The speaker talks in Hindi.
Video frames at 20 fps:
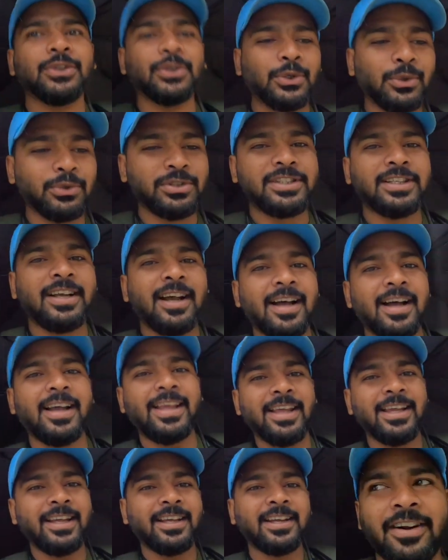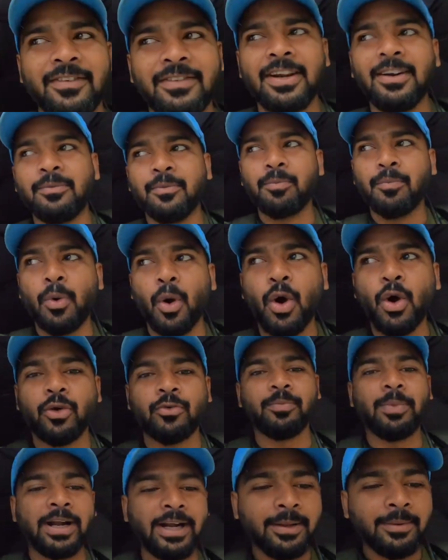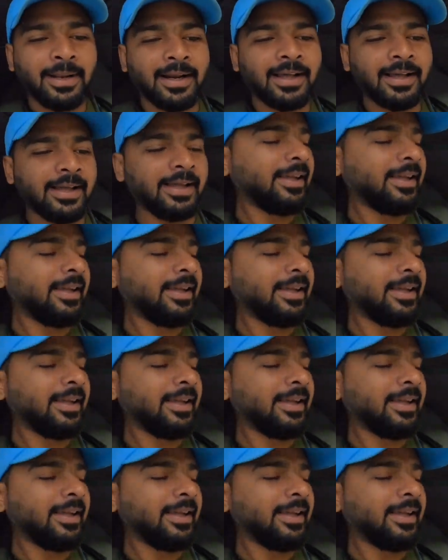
तो उसी का एक ट्रेवल ब्लॉग बनने वाला